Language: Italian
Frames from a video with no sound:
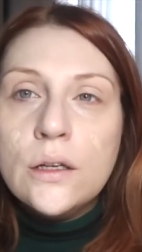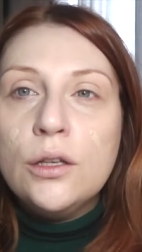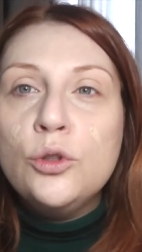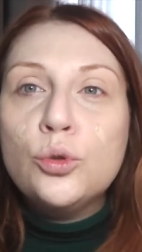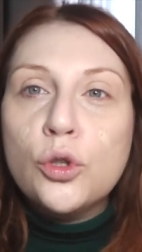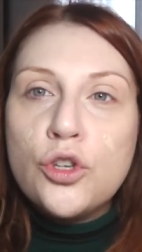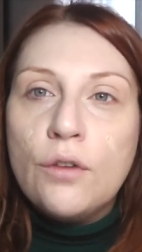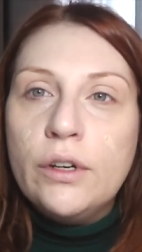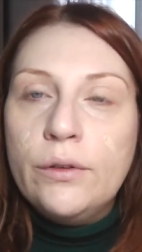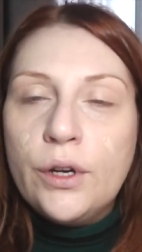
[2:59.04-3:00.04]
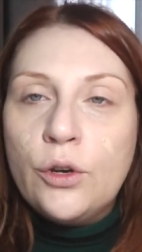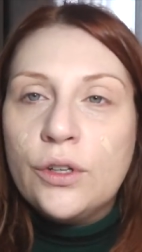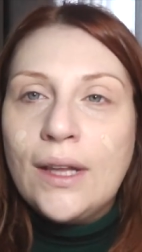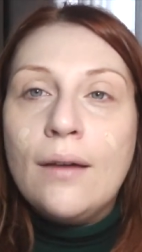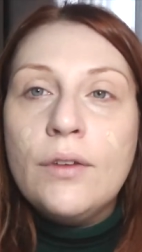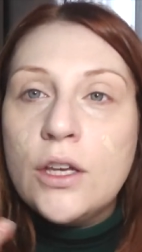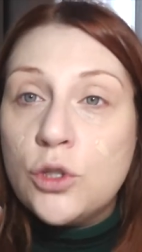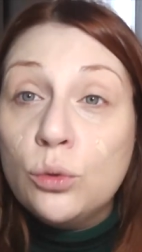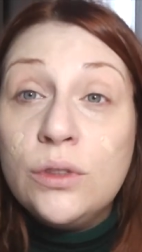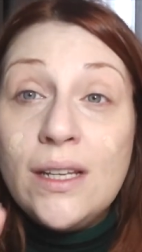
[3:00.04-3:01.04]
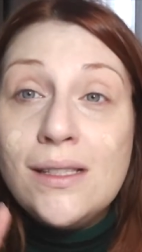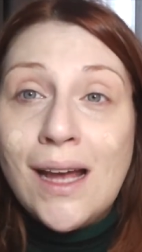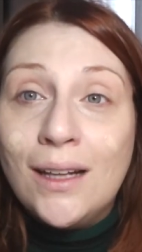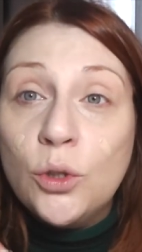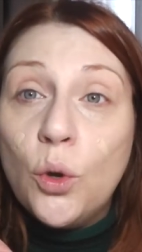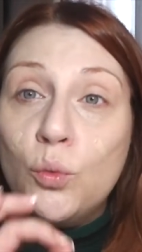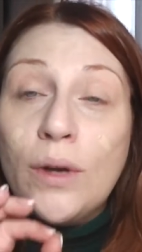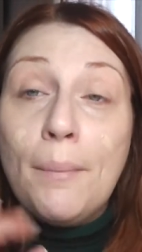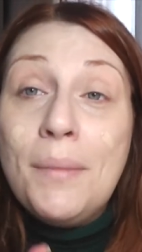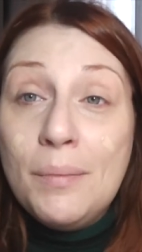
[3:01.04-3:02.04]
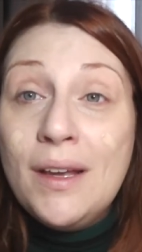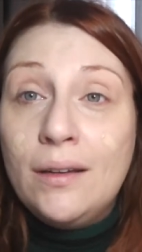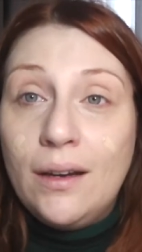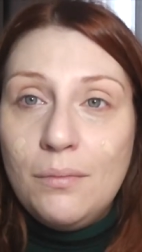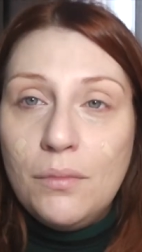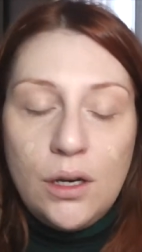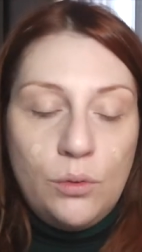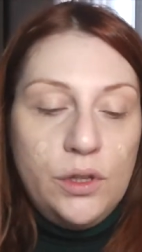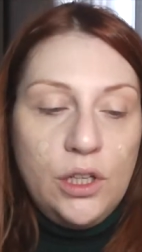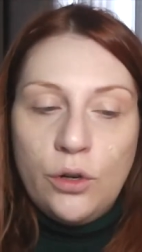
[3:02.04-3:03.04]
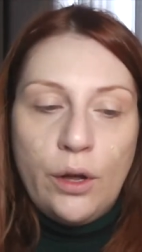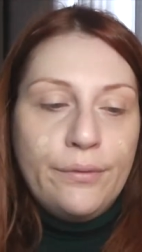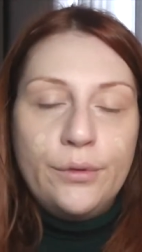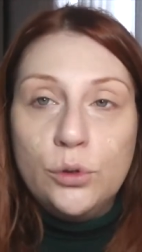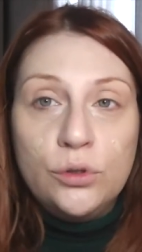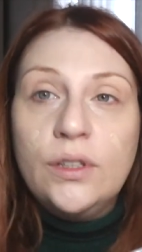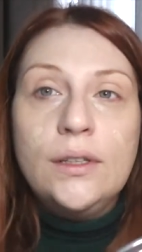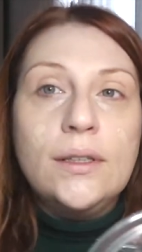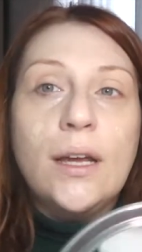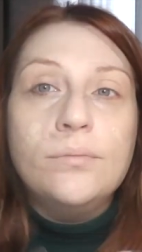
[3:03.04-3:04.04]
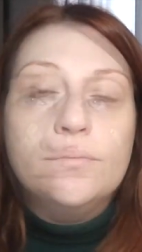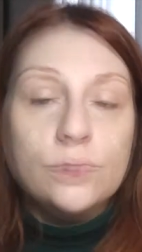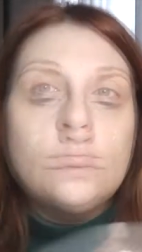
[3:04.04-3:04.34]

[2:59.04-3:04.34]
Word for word: In tutto ciò volevo ricordarvi che sto utilizzando una BB cream, quindi non è un fondotinta.